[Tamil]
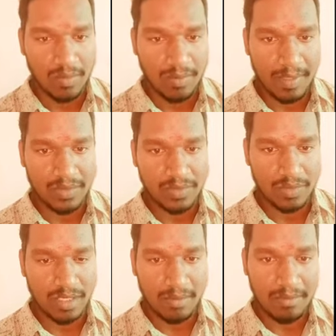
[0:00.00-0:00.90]
உண்மையை
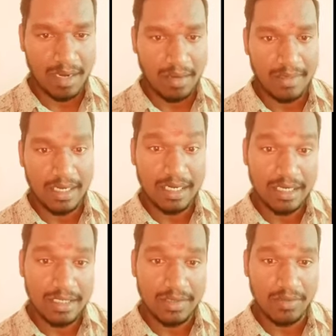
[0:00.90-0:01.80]
சொன்னால்
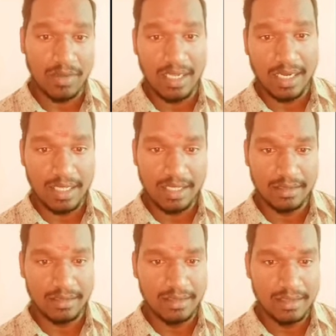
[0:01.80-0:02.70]
பிராமணர்கள் இந்துக்களே
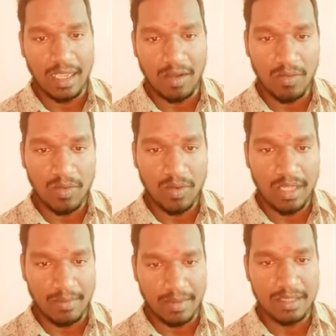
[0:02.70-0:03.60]
கிடையாது
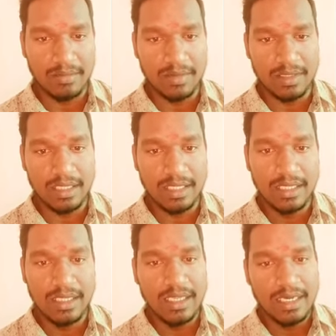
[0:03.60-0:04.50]
அவங்களுடைய மதம் வந்து
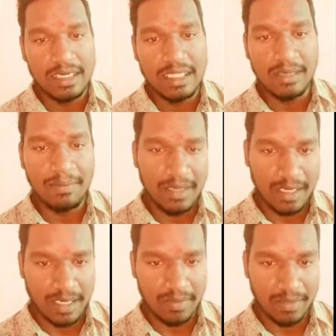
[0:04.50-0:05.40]

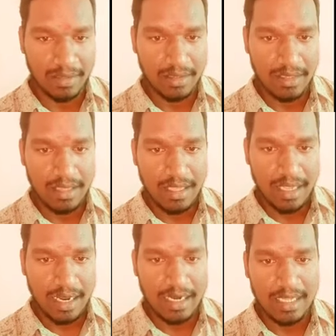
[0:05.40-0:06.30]
நெருப்பின் கடவுள்
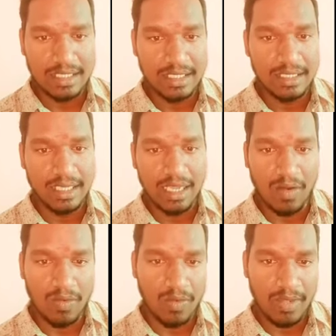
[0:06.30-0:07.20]
அல்லது
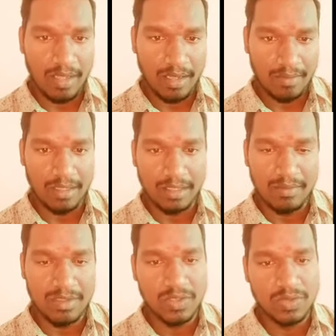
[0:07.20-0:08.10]
அவங்களுடைய
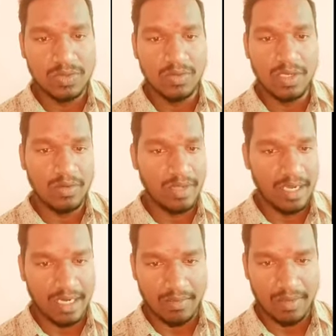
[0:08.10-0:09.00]
மதம் வந்து சூரியனுடைய
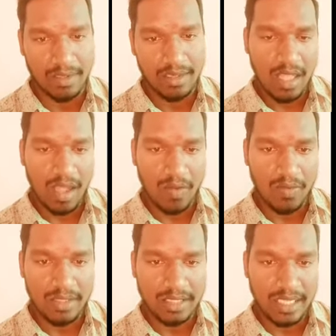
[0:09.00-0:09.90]
கடவுள்
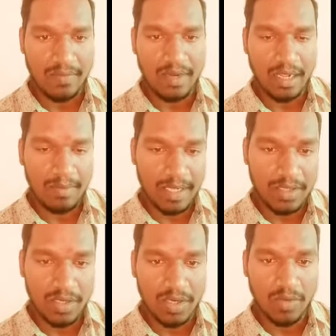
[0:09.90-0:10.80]
அவங்க தேவையில்லாமல்
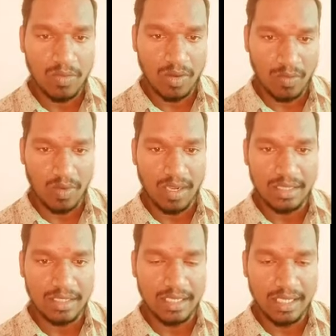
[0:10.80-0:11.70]
இந்துக்களுக்குள்ளே
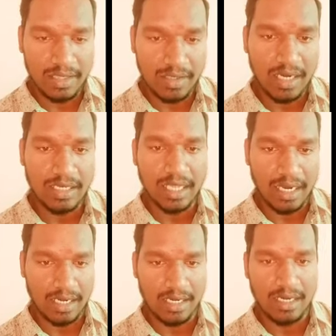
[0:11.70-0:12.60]
உட்காந்து இந்து நாட்டை
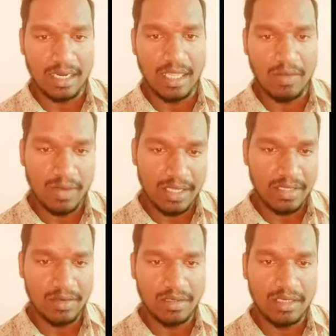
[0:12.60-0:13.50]
ஆள்றதுனால அவங்க
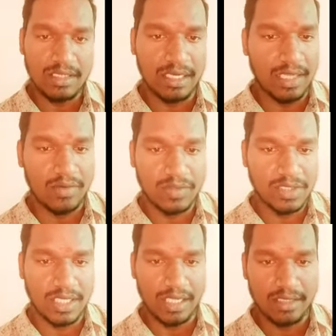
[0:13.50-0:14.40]
இந்துக்கள்னு தன்னை
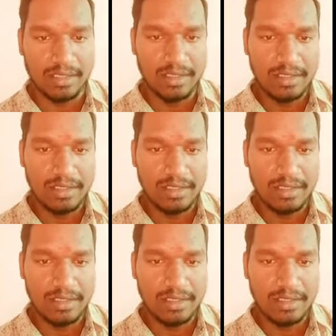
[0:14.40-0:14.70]
அறிவிச்சுக்கிட்டாங்க